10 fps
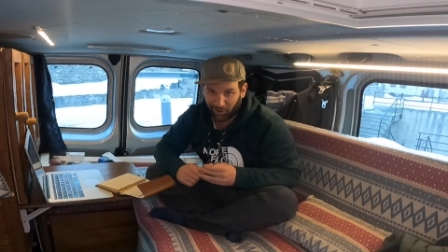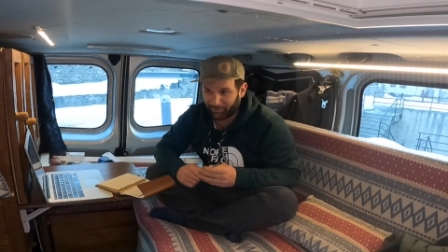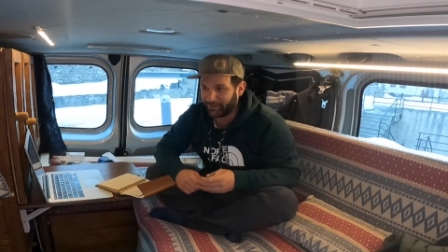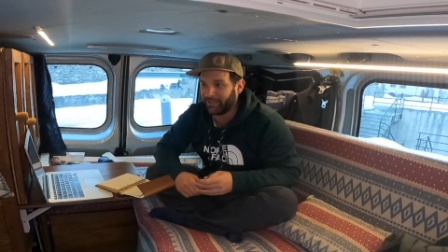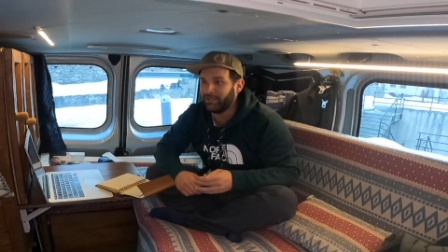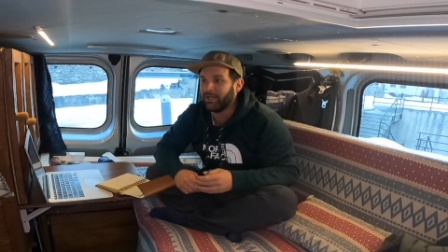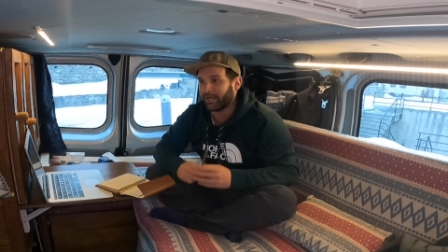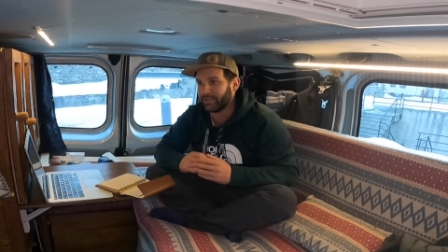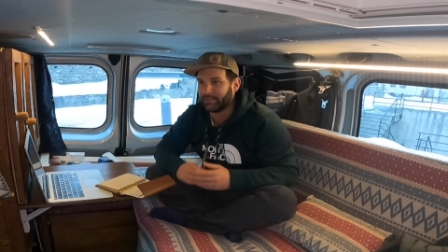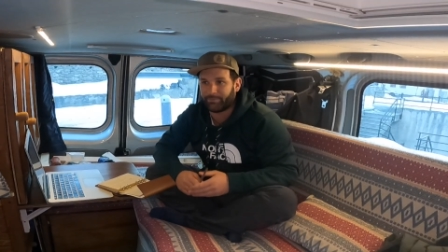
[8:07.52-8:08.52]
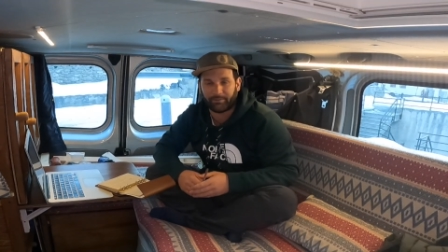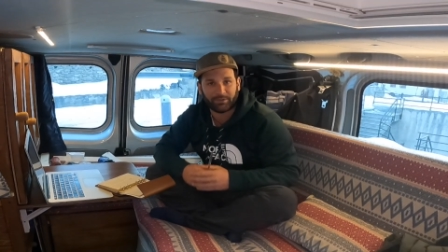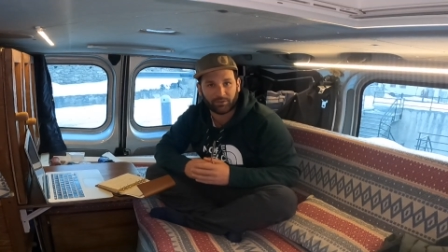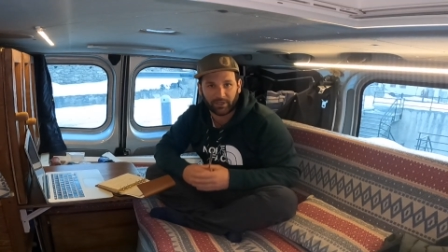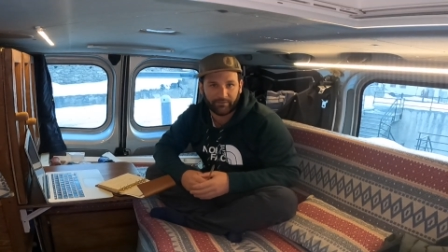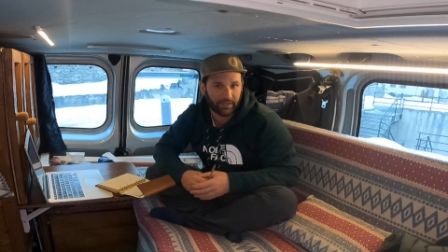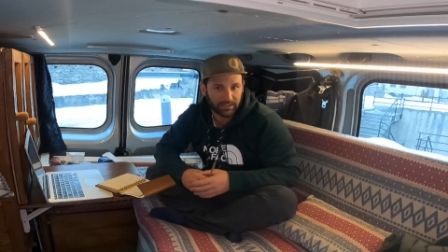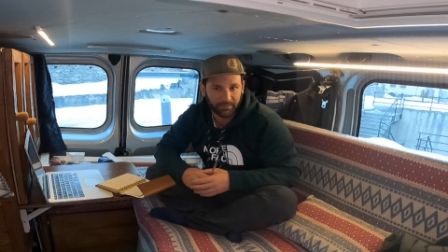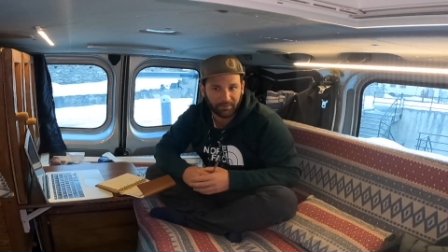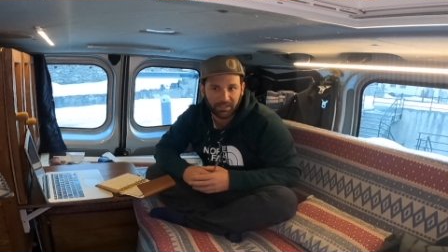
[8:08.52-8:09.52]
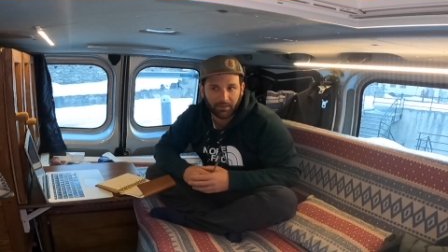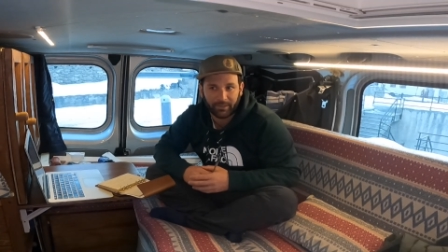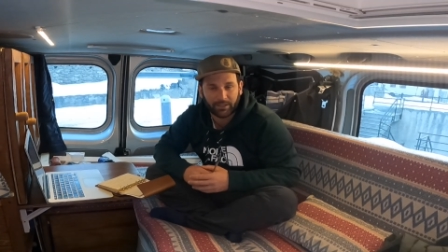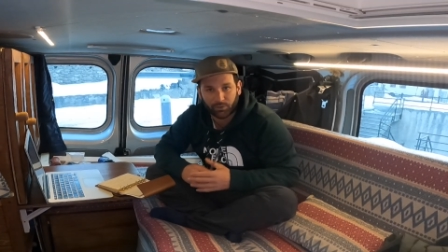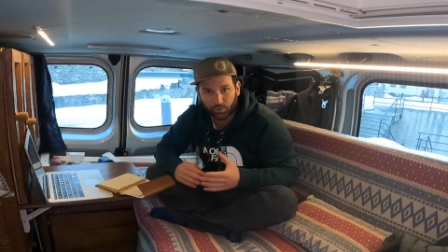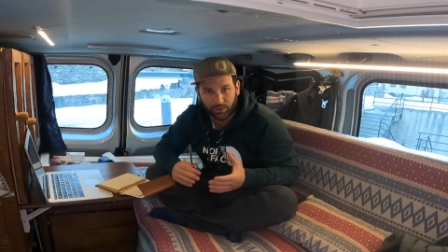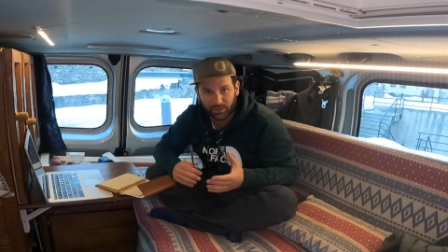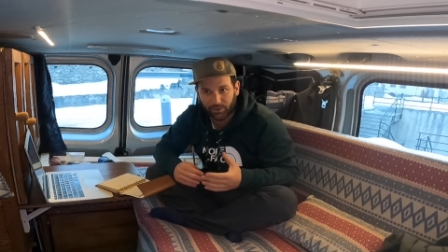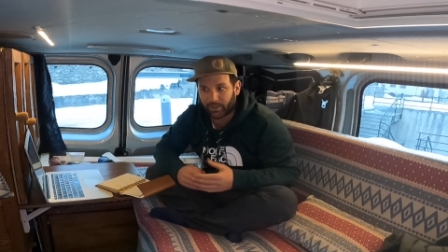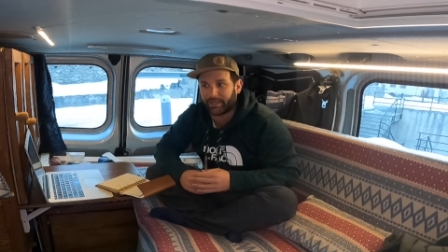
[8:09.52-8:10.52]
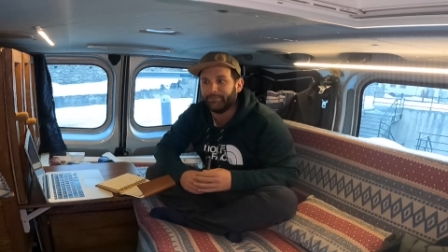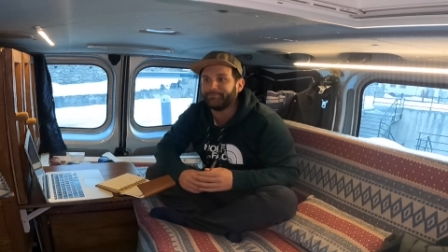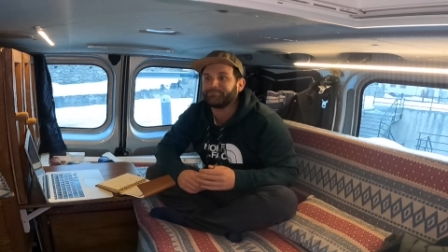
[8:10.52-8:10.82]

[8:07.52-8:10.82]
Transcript: comoda, che ci ha permesso di lavarci praticamente tutti i giorni